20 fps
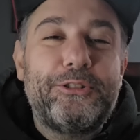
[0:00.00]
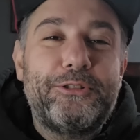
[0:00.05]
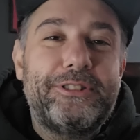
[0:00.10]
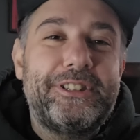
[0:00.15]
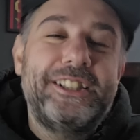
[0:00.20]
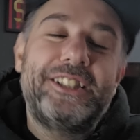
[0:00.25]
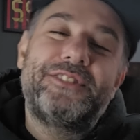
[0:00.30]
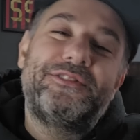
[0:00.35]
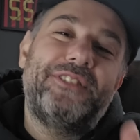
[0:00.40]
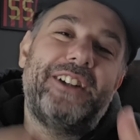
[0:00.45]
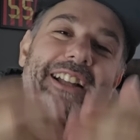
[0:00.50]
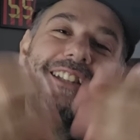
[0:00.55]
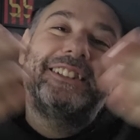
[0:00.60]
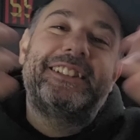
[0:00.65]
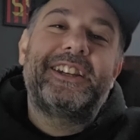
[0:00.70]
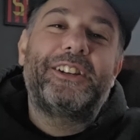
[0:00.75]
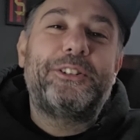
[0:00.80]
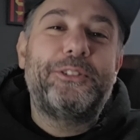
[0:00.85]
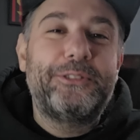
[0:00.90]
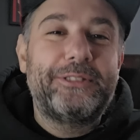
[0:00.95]

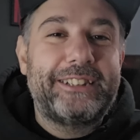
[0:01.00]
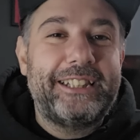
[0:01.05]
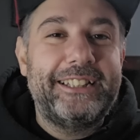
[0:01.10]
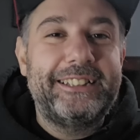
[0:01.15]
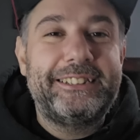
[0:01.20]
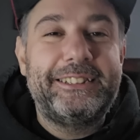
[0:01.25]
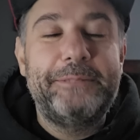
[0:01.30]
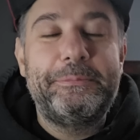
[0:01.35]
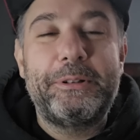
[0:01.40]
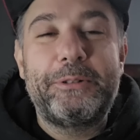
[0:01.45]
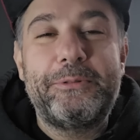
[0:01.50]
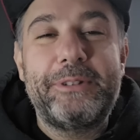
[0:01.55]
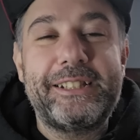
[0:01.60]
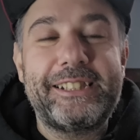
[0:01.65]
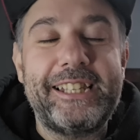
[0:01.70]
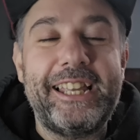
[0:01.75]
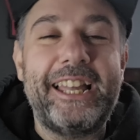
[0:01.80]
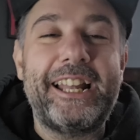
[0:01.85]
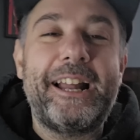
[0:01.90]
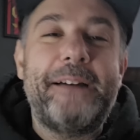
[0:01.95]
soddisfatti e contenti per una
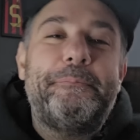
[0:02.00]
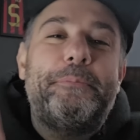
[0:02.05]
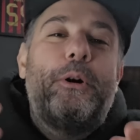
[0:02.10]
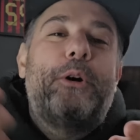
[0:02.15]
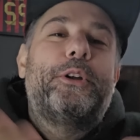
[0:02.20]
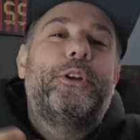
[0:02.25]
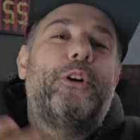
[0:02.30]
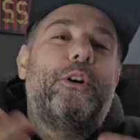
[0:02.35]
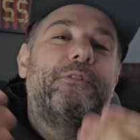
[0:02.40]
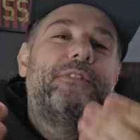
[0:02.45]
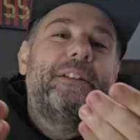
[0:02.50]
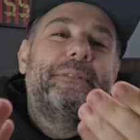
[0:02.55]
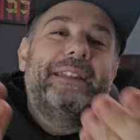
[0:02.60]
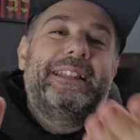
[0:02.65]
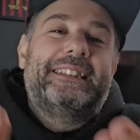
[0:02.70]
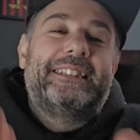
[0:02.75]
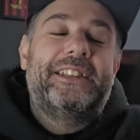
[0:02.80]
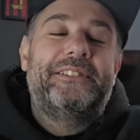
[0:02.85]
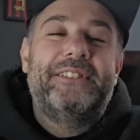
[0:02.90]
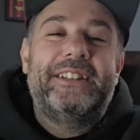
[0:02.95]
sera, poi,
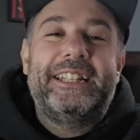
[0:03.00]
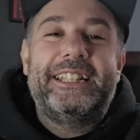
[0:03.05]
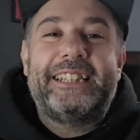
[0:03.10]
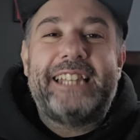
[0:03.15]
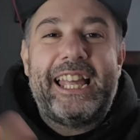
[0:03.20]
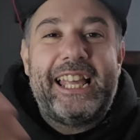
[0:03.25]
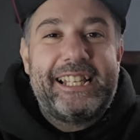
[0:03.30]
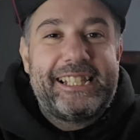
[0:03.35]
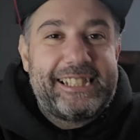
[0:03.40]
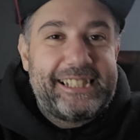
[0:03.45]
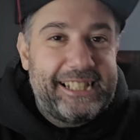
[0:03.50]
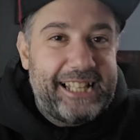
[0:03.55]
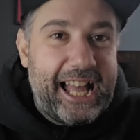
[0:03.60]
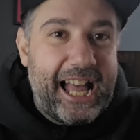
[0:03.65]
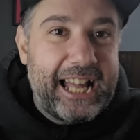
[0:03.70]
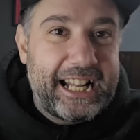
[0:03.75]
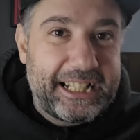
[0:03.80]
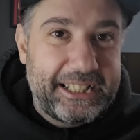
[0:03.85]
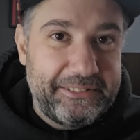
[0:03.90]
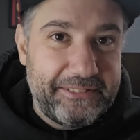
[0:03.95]
ovviamente, i veri test
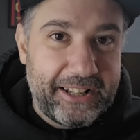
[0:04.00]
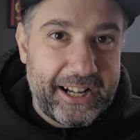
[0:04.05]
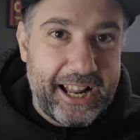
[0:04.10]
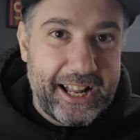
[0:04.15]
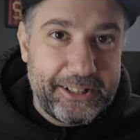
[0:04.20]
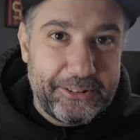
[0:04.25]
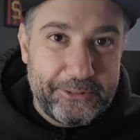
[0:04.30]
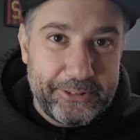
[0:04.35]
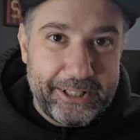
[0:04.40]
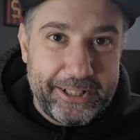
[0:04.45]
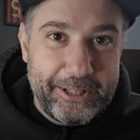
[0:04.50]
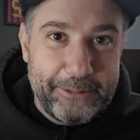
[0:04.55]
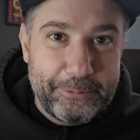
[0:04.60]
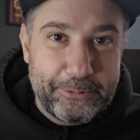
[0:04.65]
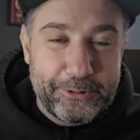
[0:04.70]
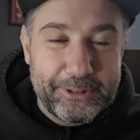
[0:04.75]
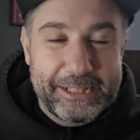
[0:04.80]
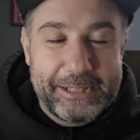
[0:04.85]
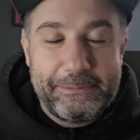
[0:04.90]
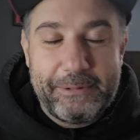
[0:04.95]
arriveranno nelle
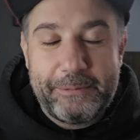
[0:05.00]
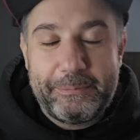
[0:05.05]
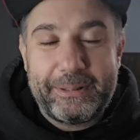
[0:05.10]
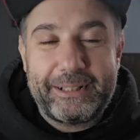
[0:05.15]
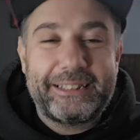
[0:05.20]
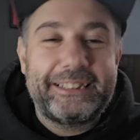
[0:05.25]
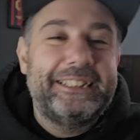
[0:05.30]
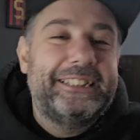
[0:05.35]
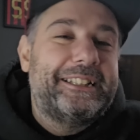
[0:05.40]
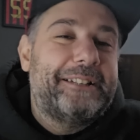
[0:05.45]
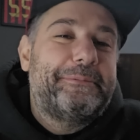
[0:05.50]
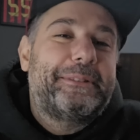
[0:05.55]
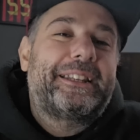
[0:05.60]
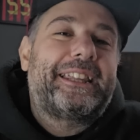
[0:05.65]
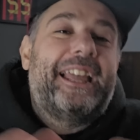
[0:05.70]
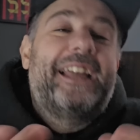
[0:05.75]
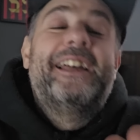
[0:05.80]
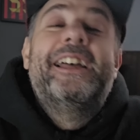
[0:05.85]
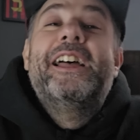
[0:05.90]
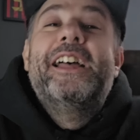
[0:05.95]
prossime partite,
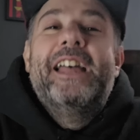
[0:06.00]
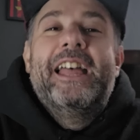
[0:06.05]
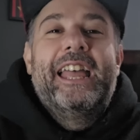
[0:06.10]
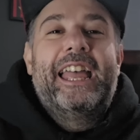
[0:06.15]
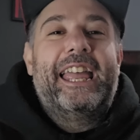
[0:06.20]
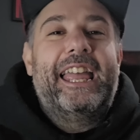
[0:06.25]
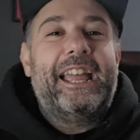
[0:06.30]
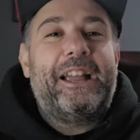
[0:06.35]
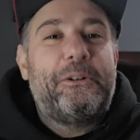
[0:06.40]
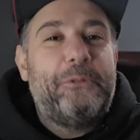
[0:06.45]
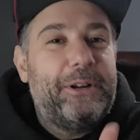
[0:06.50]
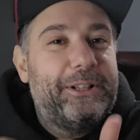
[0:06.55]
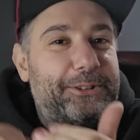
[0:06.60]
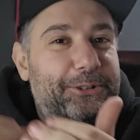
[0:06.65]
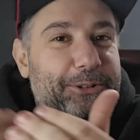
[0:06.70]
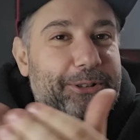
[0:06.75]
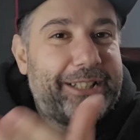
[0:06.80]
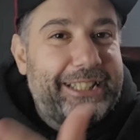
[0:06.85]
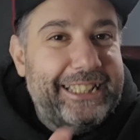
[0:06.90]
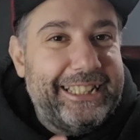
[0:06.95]
perché è
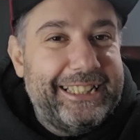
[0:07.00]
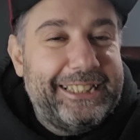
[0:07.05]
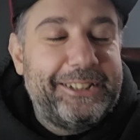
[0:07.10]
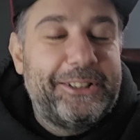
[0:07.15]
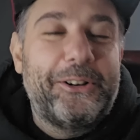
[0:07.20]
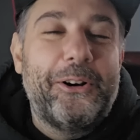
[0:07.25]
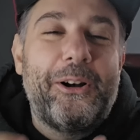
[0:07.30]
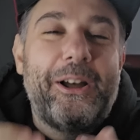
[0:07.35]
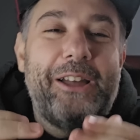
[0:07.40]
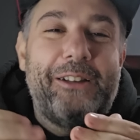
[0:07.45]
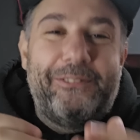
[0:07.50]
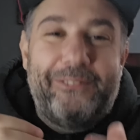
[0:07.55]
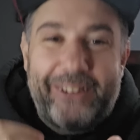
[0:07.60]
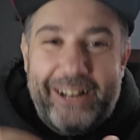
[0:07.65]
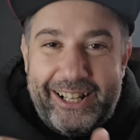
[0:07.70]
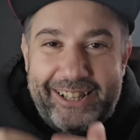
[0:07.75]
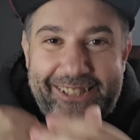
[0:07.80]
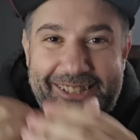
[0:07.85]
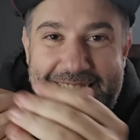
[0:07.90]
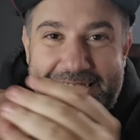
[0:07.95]
quando critico, e eh,
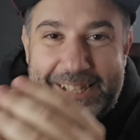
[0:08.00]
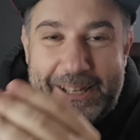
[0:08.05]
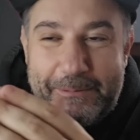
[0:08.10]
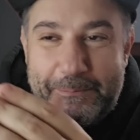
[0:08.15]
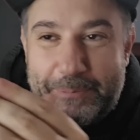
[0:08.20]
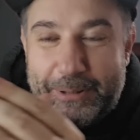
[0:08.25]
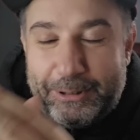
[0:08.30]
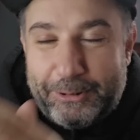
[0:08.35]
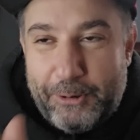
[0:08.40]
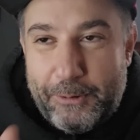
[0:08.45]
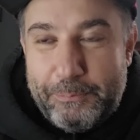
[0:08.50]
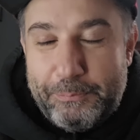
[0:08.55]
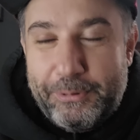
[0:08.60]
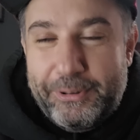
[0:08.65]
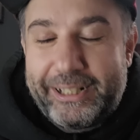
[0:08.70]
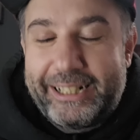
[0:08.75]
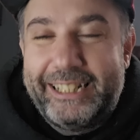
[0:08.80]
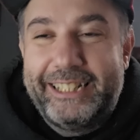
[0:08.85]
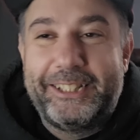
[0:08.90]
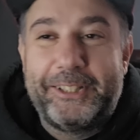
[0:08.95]
Fred sei sempre
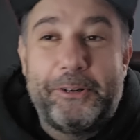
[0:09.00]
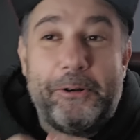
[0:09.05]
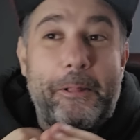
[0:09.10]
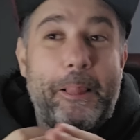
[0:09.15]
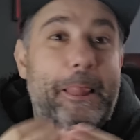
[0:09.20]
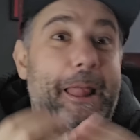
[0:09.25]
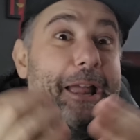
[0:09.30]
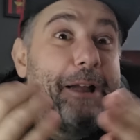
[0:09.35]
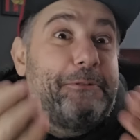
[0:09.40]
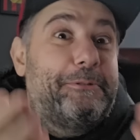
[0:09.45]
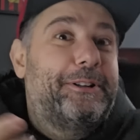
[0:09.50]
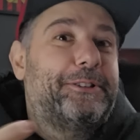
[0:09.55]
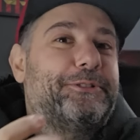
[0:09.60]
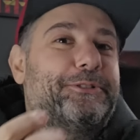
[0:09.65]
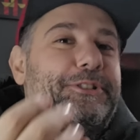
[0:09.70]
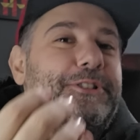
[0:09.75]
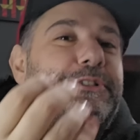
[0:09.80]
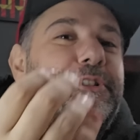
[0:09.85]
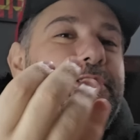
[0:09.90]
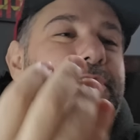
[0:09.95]
troppo critico, e
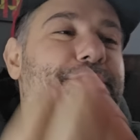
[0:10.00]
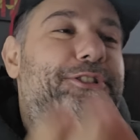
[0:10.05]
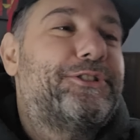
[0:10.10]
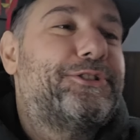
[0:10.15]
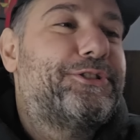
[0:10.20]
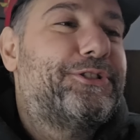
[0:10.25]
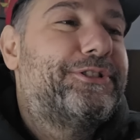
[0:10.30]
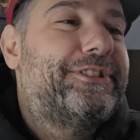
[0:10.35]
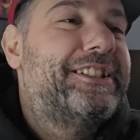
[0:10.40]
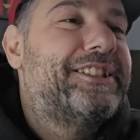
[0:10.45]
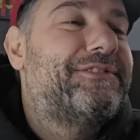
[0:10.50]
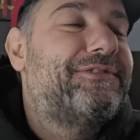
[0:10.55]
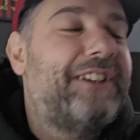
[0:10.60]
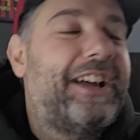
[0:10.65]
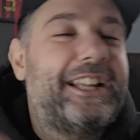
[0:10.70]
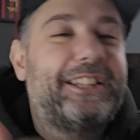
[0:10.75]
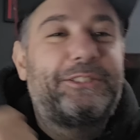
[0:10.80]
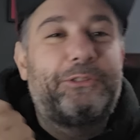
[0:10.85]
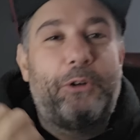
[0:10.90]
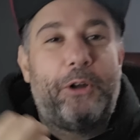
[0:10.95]
quando dico che sono
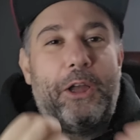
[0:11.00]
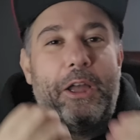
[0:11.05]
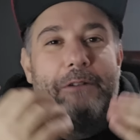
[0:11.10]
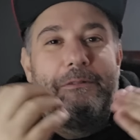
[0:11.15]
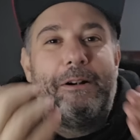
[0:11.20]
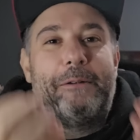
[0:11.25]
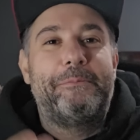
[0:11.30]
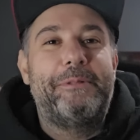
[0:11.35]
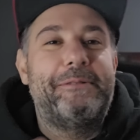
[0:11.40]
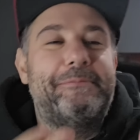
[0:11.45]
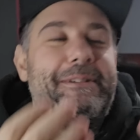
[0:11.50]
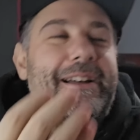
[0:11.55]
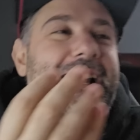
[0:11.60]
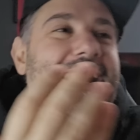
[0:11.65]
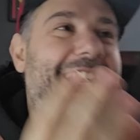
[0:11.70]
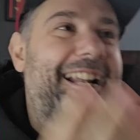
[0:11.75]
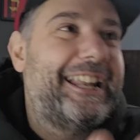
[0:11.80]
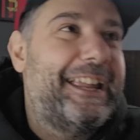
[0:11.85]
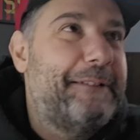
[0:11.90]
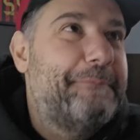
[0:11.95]
soddisfatto, e eh, vabbè, ma
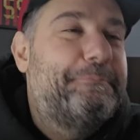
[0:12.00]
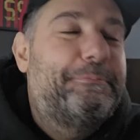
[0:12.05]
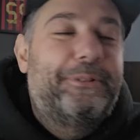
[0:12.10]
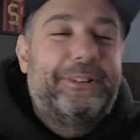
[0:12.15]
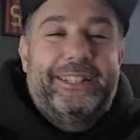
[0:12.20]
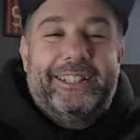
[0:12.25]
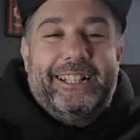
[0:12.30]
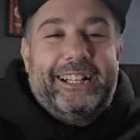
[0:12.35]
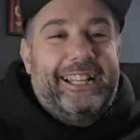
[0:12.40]
era l'Empoli.